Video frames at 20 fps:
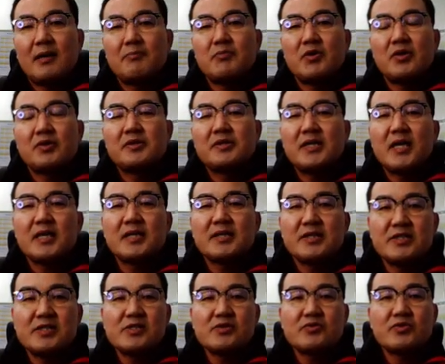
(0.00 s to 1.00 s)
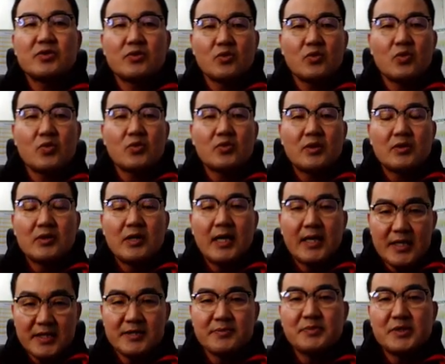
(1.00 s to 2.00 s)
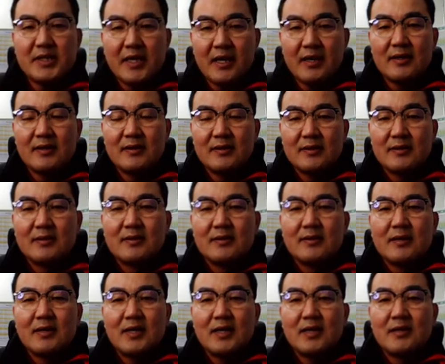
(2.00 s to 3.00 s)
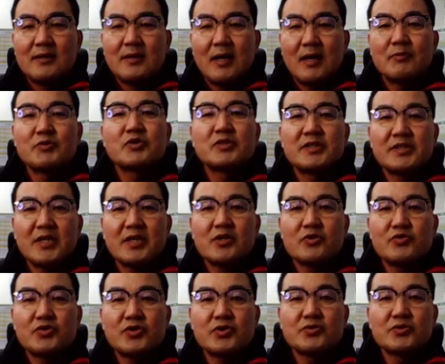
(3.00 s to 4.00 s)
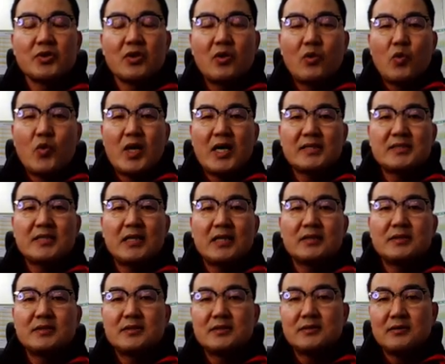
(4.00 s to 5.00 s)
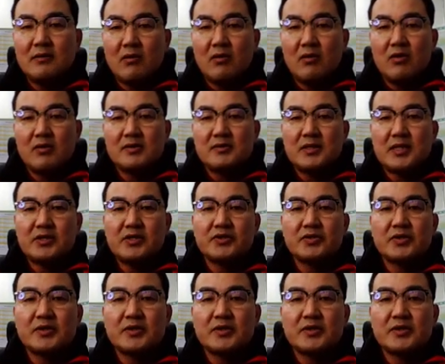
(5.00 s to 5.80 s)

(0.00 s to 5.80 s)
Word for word: 한번 이야기 드릴 수 있도록 하겠습니다. 아무튼 기다려 주시고요. 고향 창릉 어, 사전